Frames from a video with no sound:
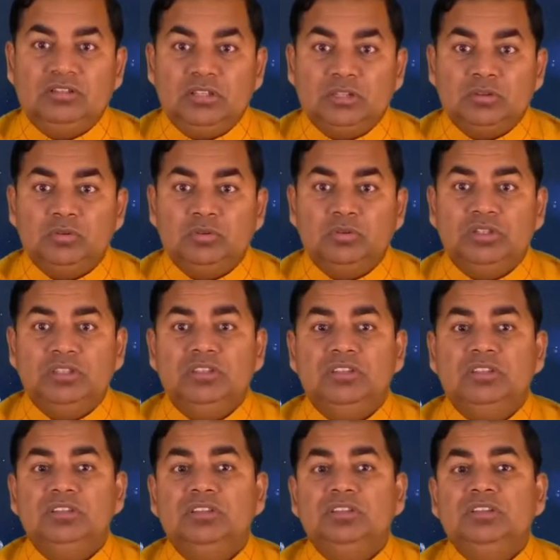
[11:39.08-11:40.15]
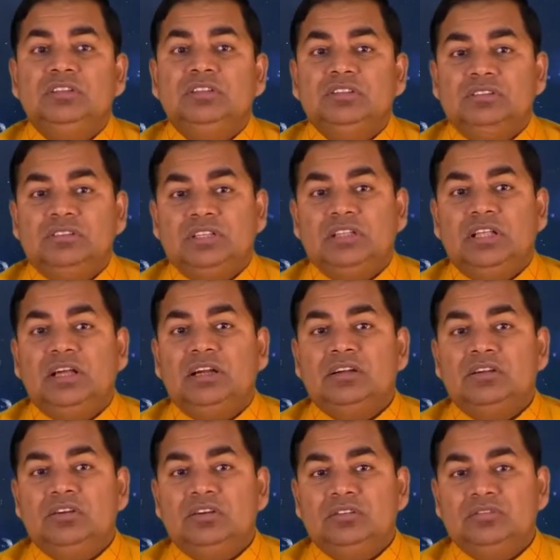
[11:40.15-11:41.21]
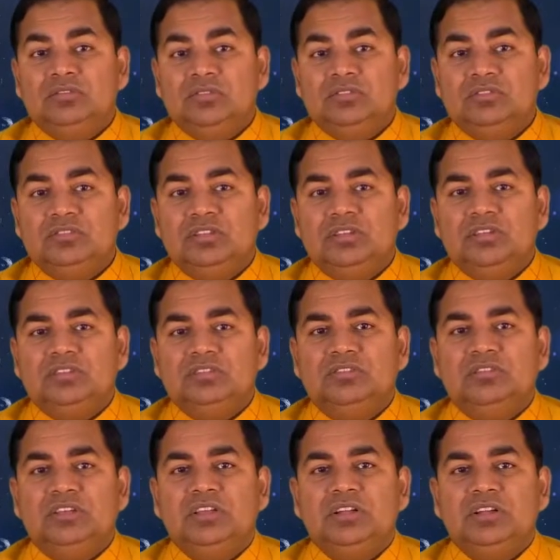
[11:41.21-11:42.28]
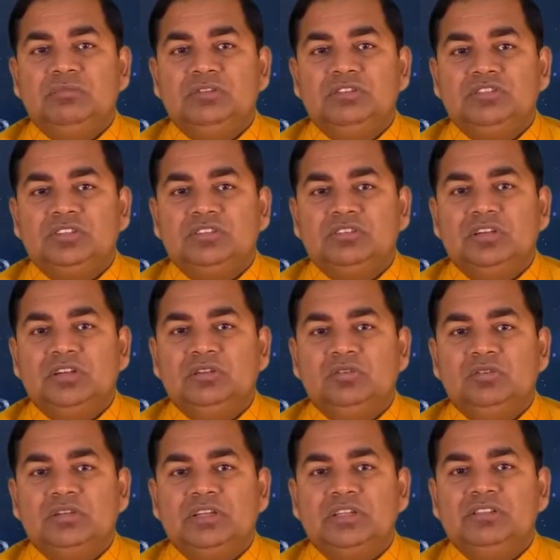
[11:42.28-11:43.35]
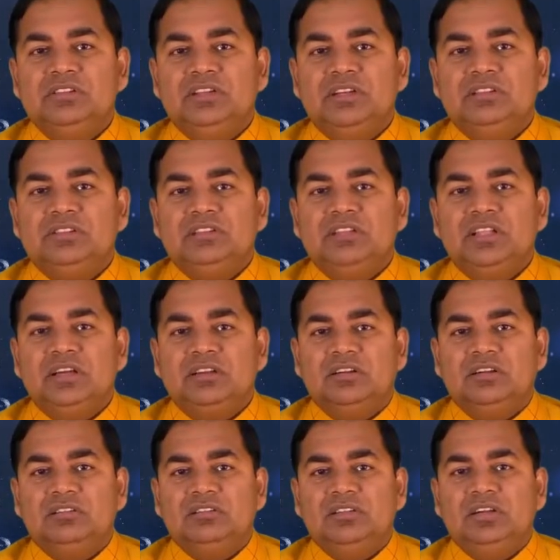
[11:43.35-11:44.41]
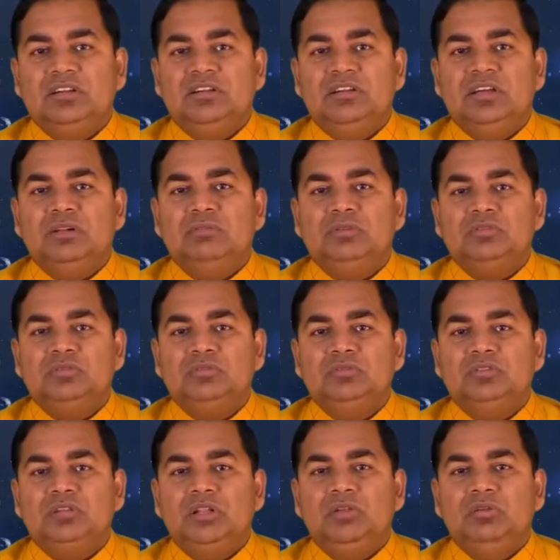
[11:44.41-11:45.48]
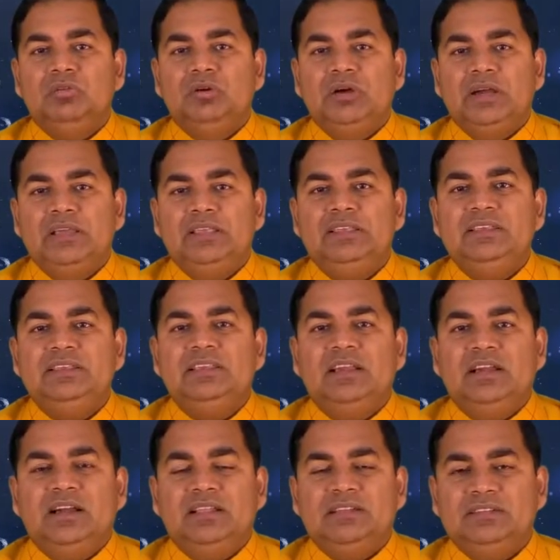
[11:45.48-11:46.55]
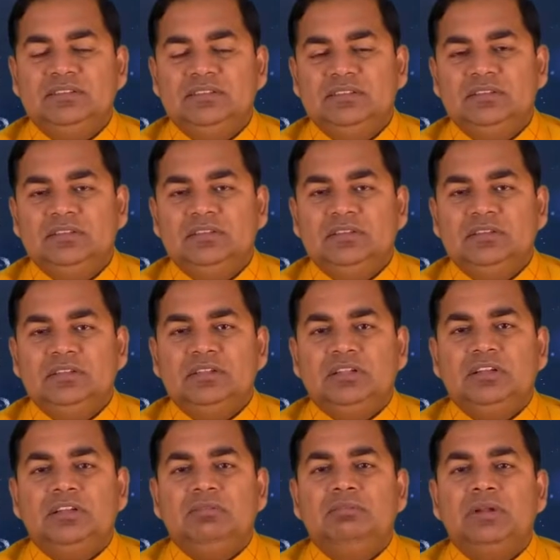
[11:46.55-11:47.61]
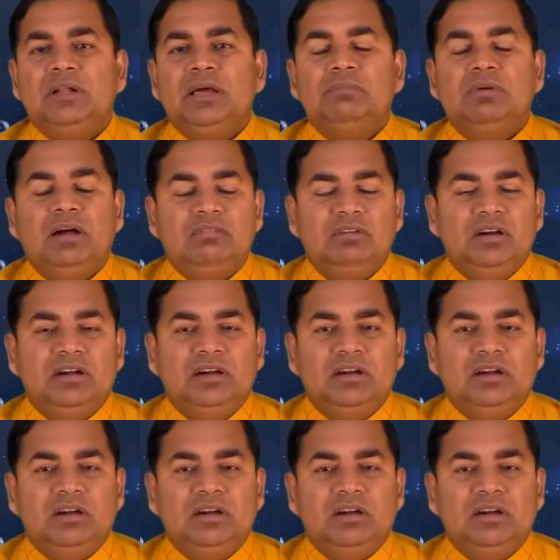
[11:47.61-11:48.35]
यतो ही यदा ख स्वस्थिकस्थे यो केंद्रीय तदा दृग्गर्भ यो ऐक्यात लंबना भाव